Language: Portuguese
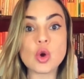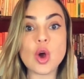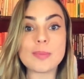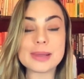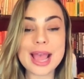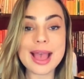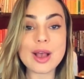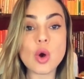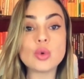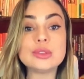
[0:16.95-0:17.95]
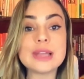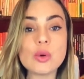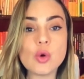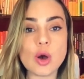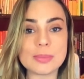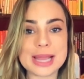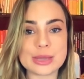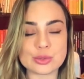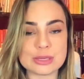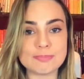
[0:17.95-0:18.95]
Cobrar ou não
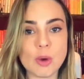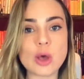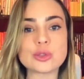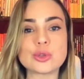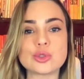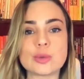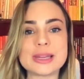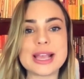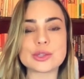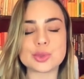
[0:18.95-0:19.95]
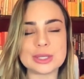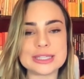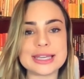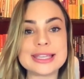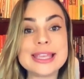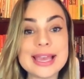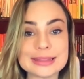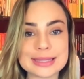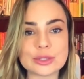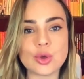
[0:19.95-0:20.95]
cobrar os impostos sobre gasolina e
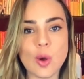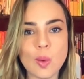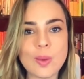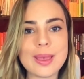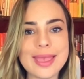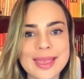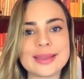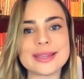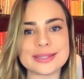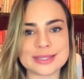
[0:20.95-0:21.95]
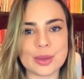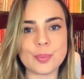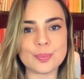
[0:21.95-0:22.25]
etanol é a questão.